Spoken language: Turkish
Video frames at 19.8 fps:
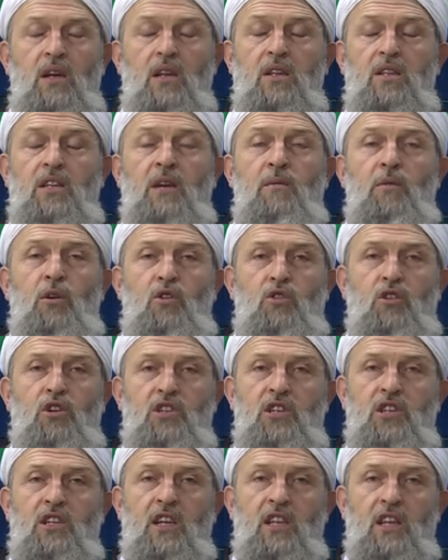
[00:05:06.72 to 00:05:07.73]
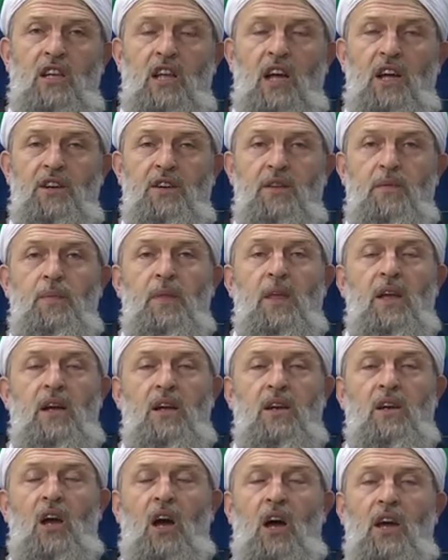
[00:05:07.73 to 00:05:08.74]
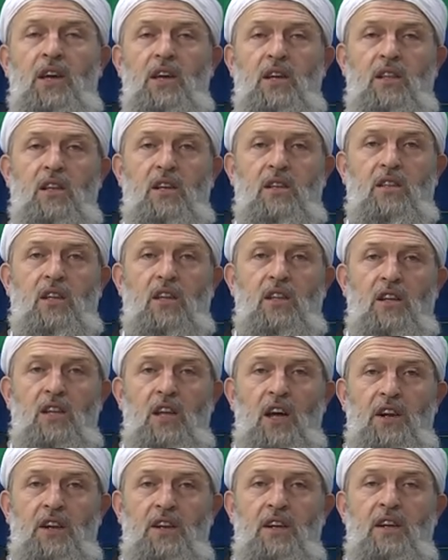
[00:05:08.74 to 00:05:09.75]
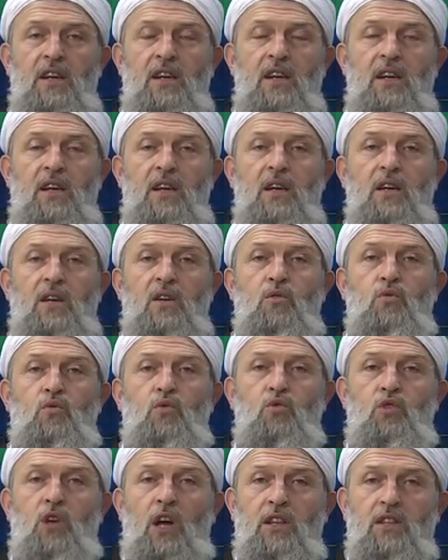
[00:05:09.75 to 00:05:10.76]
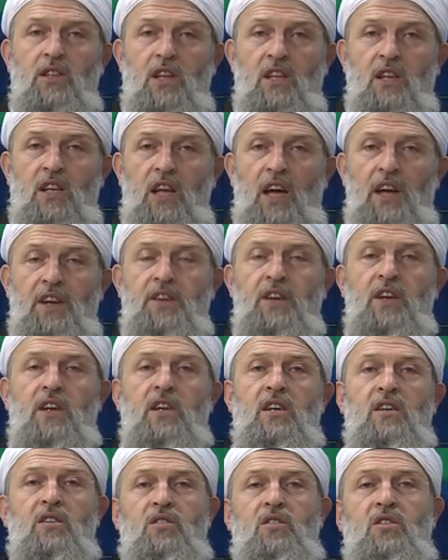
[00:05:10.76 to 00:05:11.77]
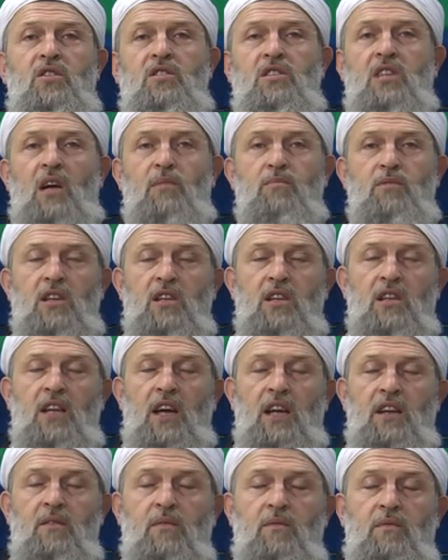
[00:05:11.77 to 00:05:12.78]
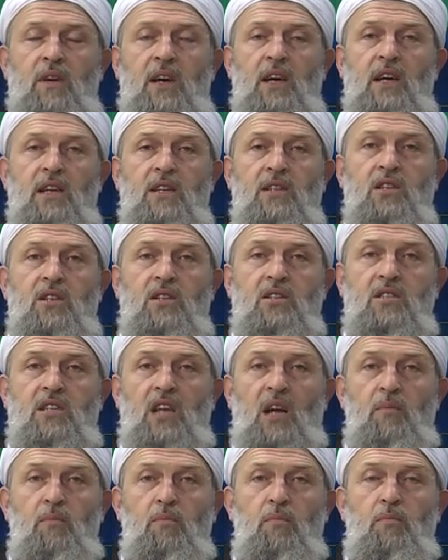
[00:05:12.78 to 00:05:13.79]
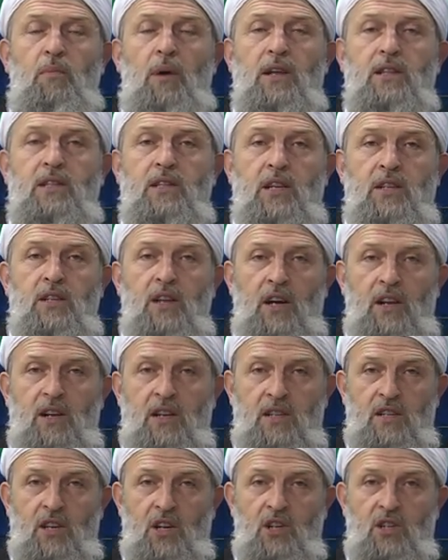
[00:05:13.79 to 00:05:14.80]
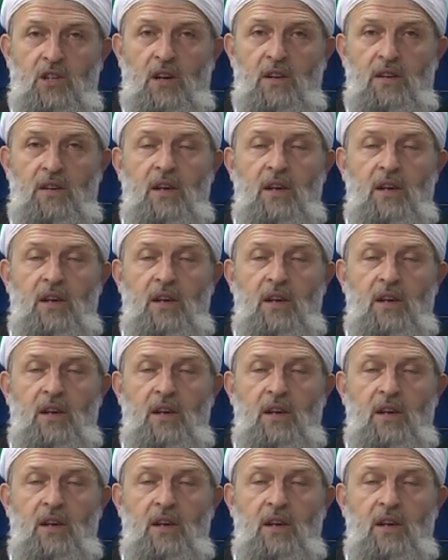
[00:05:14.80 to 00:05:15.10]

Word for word: Demokrasi dediler, laiklik dediler, düzen dediler, sistem dediler ve sistem patladı arkadaşlar.